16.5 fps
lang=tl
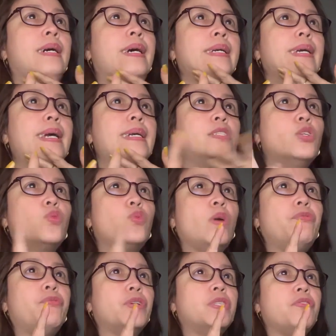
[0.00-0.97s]
Ayan, so
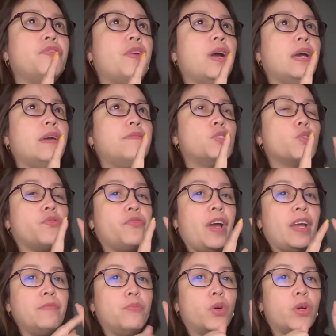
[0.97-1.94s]
12.45, so
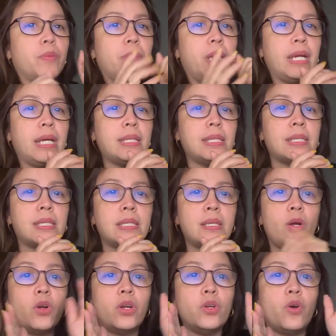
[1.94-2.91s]
5 more minutes,
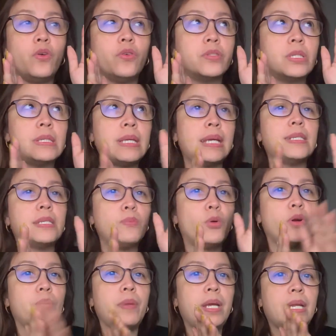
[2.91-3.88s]
or no, 6
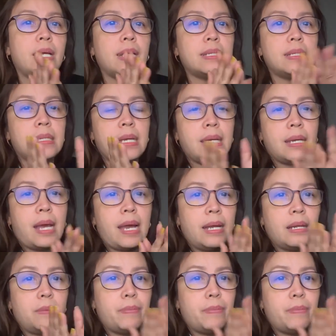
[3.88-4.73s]
more minutes, and I'll